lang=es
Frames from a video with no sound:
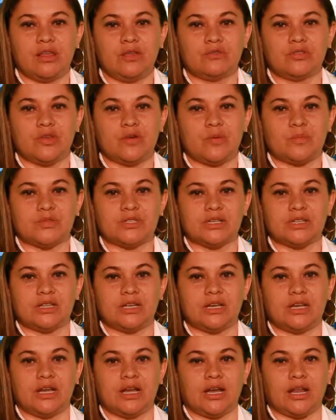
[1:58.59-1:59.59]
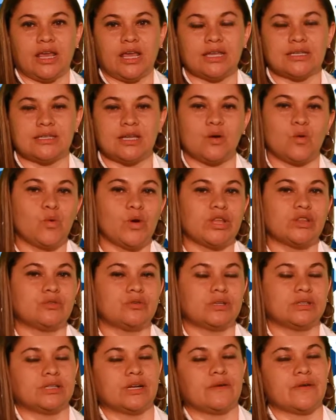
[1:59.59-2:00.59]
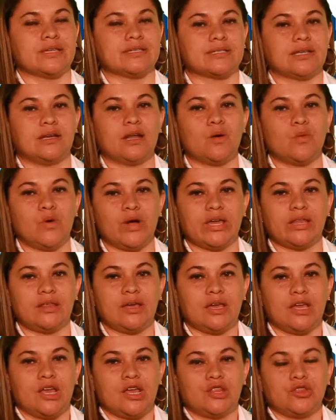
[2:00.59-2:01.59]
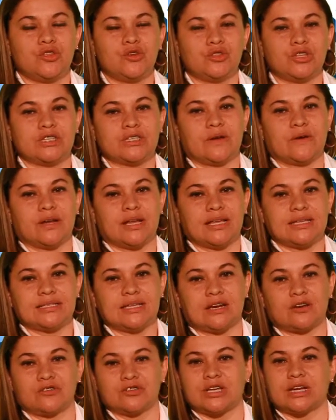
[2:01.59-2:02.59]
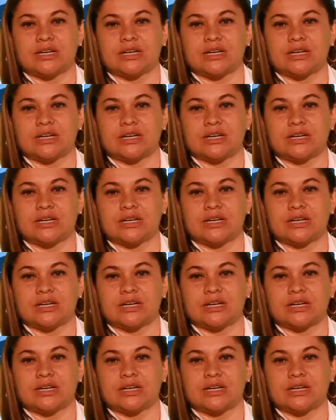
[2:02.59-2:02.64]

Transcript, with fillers: donde vamos a tener ese encuentro a través de la web, donde se van a desarrollar